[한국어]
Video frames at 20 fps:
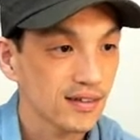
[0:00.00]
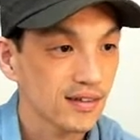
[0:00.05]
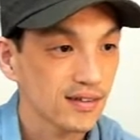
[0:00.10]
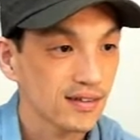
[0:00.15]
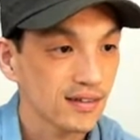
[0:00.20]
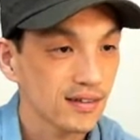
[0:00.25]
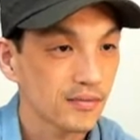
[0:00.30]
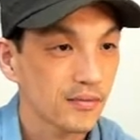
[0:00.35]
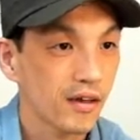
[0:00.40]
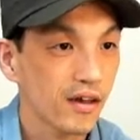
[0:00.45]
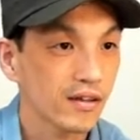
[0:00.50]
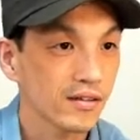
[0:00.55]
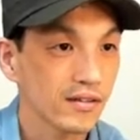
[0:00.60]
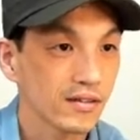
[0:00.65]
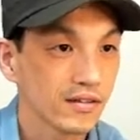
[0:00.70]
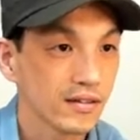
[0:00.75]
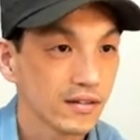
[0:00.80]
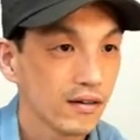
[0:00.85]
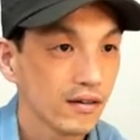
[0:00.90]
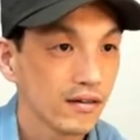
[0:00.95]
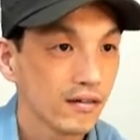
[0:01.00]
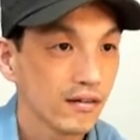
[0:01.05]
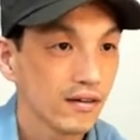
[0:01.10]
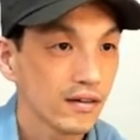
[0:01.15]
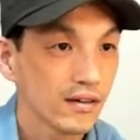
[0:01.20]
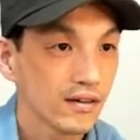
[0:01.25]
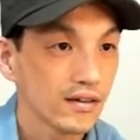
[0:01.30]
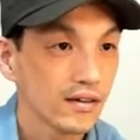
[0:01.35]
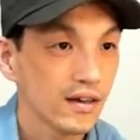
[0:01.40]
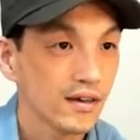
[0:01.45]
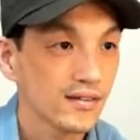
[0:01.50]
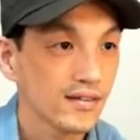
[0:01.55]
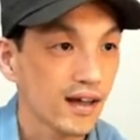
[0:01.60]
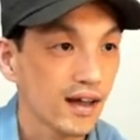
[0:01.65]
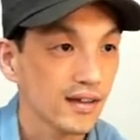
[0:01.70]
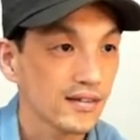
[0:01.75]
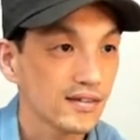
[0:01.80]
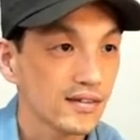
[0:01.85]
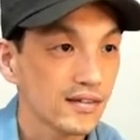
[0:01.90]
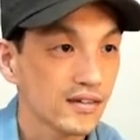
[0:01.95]
있으면 어, 2의
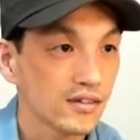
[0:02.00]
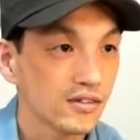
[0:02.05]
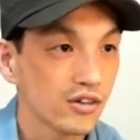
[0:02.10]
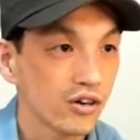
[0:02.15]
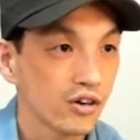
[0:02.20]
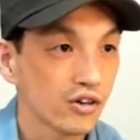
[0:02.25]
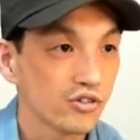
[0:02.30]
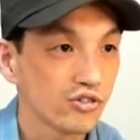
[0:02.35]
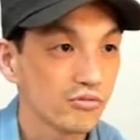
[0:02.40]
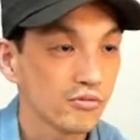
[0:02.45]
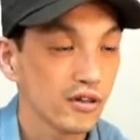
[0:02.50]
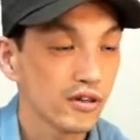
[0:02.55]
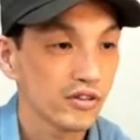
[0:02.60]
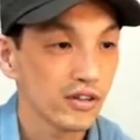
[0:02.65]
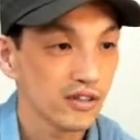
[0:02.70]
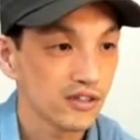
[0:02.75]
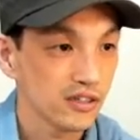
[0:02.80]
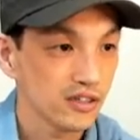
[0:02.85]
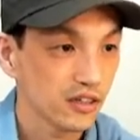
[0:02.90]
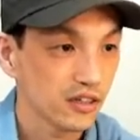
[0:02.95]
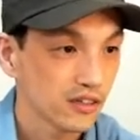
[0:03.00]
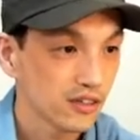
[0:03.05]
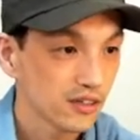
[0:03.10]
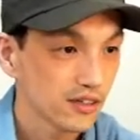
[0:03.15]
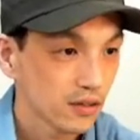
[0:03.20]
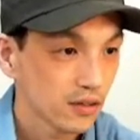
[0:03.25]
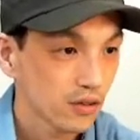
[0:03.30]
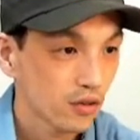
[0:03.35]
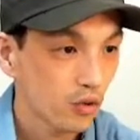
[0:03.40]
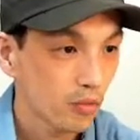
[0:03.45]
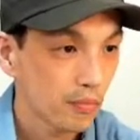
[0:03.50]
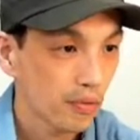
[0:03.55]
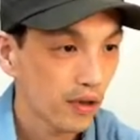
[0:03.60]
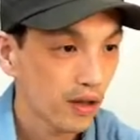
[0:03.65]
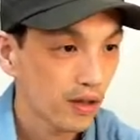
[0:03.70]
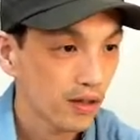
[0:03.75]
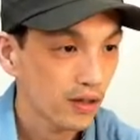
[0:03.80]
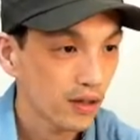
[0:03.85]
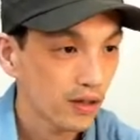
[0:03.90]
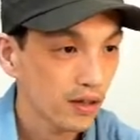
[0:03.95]
4승을 적어주면 되죠
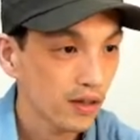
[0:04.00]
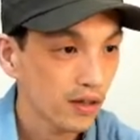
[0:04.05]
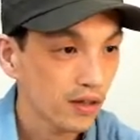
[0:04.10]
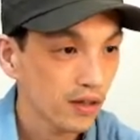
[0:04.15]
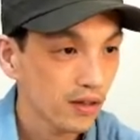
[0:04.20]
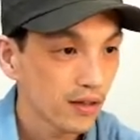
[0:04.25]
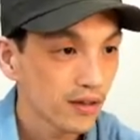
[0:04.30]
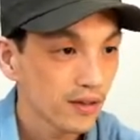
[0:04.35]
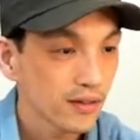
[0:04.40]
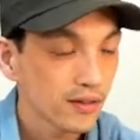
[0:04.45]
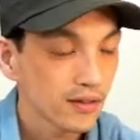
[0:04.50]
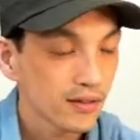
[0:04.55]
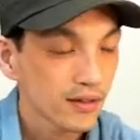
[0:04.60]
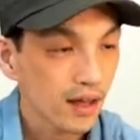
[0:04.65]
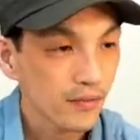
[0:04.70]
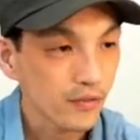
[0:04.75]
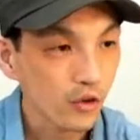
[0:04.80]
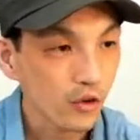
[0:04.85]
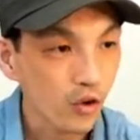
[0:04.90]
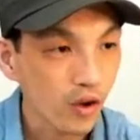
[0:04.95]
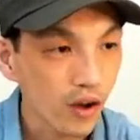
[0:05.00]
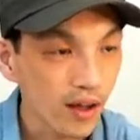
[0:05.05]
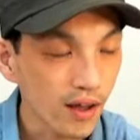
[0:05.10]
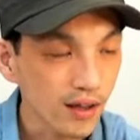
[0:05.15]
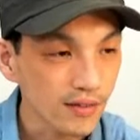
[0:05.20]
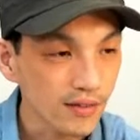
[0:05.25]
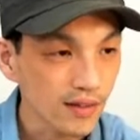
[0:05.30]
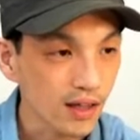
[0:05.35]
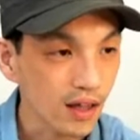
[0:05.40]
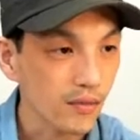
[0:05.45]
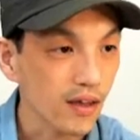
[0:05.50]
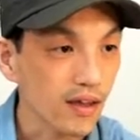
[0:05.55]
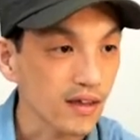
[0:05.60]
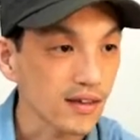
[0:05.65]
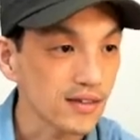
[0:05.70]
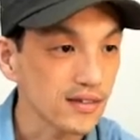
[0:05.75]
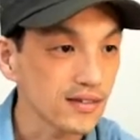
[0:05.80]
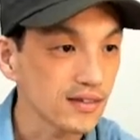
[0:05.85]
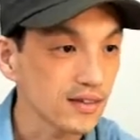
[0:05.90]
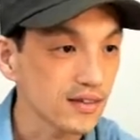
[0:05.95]
곱하기 3과 3의
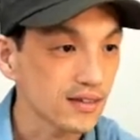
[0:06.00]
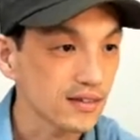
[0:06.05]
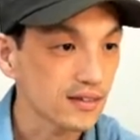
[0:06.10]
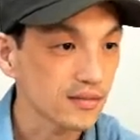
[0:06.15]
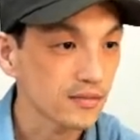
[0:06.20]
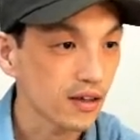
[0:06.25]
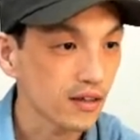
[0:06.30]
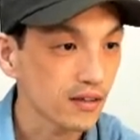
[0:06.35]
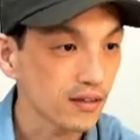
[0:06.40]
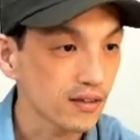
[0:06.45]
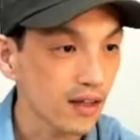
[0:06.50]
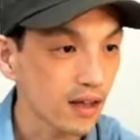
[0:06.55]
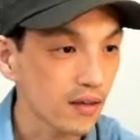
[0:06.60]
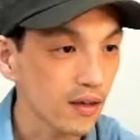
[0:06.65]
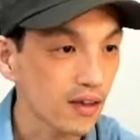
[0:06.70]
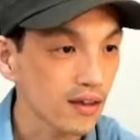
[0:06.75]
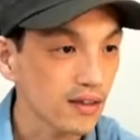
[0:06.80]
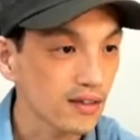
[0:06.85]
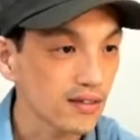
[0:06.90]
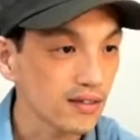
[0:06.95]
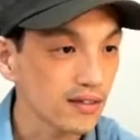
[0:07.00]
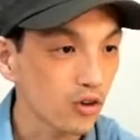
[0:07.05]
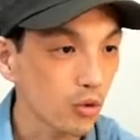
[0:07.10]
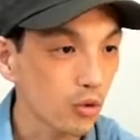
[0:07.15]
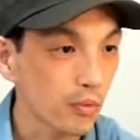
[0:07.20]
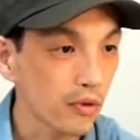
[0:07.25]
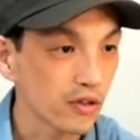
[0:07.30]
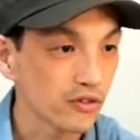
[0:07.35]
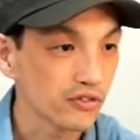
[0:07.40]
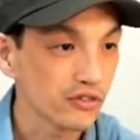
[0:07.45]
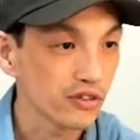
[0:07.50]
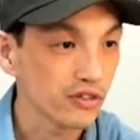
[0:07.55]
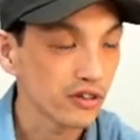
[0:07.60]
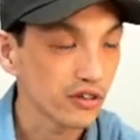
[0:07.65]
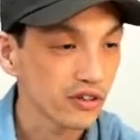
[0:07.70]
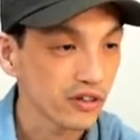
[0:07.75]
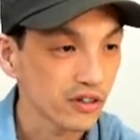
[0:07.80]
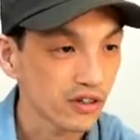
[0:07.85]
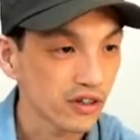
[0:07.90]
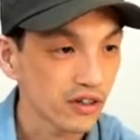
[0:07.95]
2승이 있으면 3의 2승을
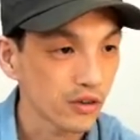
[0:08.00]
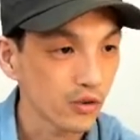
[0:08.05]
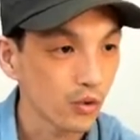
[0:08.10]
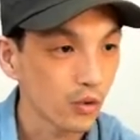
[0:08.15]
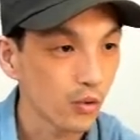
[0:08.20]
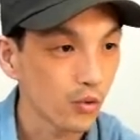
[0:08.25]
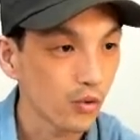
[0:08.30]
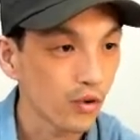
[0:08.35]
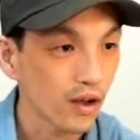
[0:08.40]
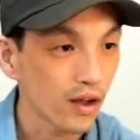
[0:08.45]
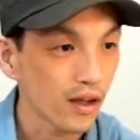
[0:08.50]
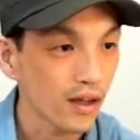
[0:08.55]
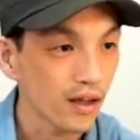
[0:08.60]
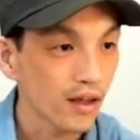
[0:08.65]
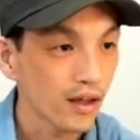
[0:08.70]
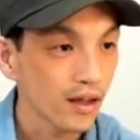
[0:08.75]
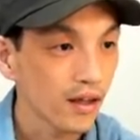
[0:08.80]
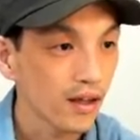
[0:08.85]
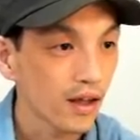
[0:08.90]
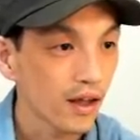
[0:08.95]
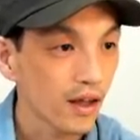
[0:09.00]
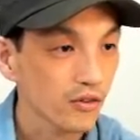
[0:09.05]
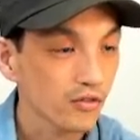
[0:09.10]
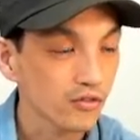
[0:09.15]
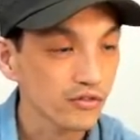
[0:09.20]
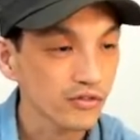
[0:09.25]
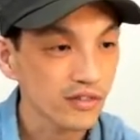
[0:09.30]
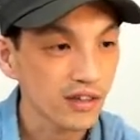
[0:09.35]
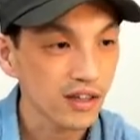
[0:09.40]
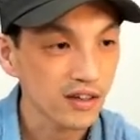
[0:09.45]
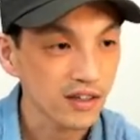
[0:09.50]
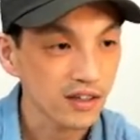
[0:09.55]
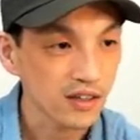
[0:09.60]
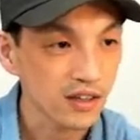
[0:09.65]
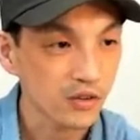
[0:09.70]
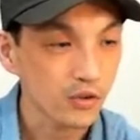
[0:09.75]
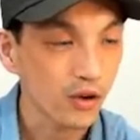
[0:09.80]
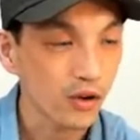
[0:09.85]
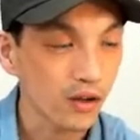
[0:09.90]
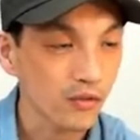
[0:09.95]
곱해주죠. 그리고 5가 한 군데는
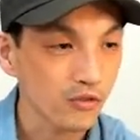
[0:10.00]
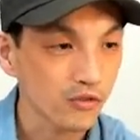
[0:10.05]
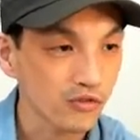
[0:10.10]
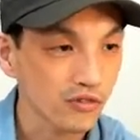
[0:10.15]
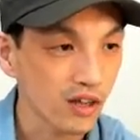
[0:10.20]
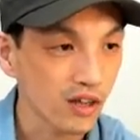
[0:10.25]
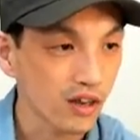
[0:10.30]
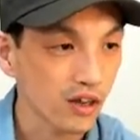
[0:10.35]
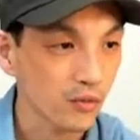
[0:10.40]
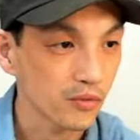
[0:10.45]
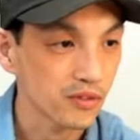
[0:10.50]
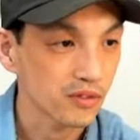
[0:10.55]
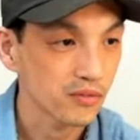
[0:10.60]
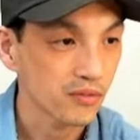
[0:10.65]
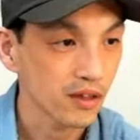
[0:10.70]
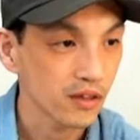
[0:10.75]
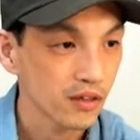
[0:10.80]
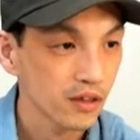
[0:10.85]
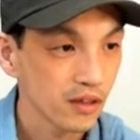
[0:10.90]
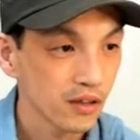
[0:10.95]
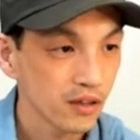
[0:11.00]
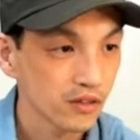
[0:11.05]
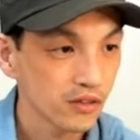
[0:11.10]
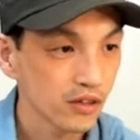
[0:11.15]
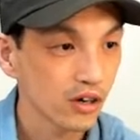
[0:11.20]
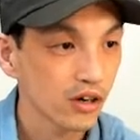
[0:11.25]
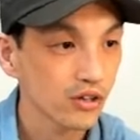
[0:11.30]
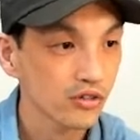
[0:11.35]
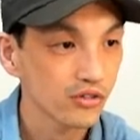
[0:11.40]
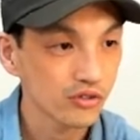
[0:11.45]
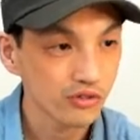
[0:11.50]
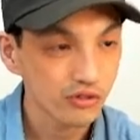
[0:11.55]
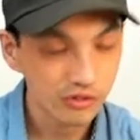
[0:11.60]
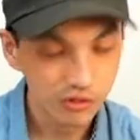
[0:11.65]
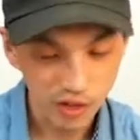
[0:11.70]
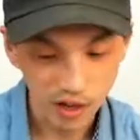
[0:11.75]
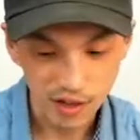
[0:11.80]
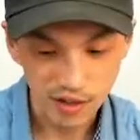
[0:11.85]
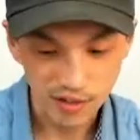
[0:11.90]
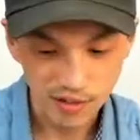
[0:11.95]
있고 한 군데는 없으면 적어줄
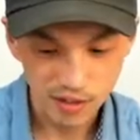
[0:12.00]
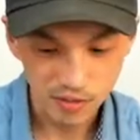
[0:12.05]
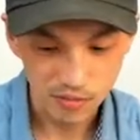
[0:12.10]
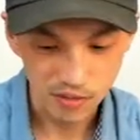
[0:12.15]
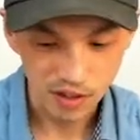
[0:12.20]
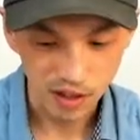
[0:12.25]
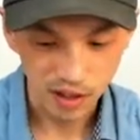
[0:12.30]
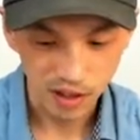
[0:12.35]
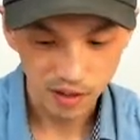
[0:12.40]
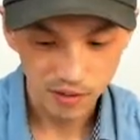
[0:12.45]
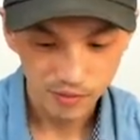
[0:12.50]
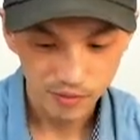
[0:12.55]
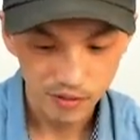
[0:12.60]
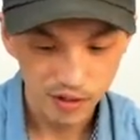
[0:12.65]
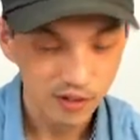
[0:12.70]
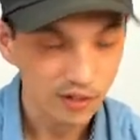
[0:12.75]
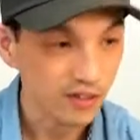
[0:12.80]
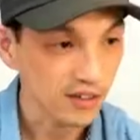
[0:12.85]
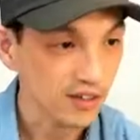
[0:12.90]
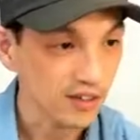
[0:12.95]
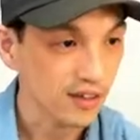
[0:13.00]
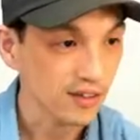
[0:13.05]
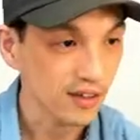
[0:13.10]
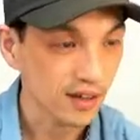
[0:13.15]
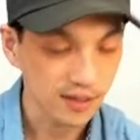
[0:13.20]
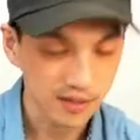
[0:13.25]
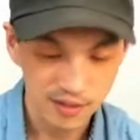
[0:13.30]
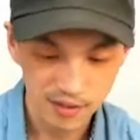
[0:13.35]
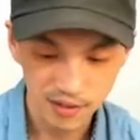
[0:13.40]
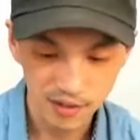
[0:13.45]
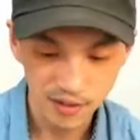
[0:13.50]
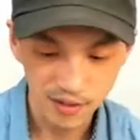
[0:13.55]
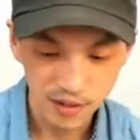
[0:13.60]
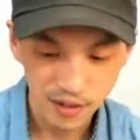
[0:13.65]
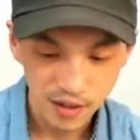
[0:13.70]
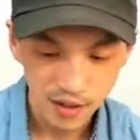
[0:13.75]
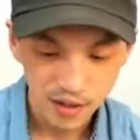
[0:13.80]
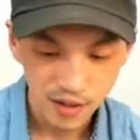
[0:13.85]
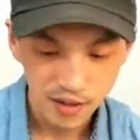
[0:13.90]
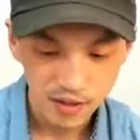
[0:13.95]
수가 있습니다. 그래서 2의 4승,
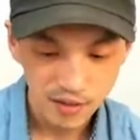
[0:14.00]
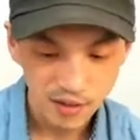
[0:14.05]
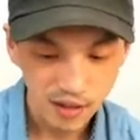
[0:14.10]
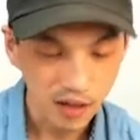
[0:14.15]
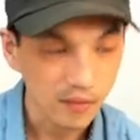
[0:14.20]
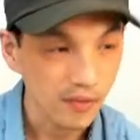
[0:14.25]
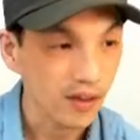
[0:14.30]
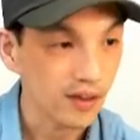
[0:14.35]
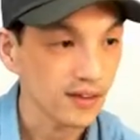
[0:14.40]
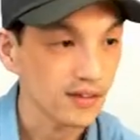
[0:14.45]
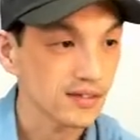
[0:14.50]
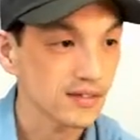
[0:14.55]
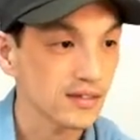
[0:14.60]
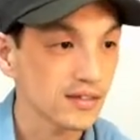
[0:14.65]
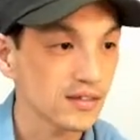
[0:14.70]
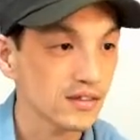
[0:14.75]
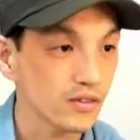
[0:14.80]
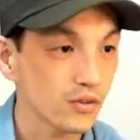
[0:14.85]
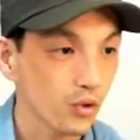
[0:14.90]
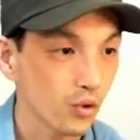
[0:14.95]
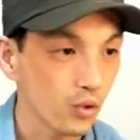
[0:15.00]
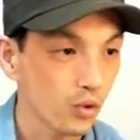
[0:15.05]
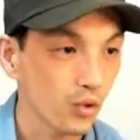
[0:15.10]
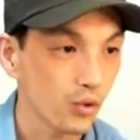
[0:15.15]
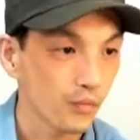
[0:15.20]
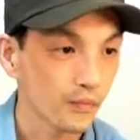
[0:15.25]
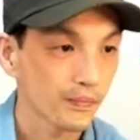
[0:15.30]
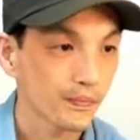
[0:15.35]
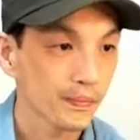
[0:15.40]
3의 2승, 5.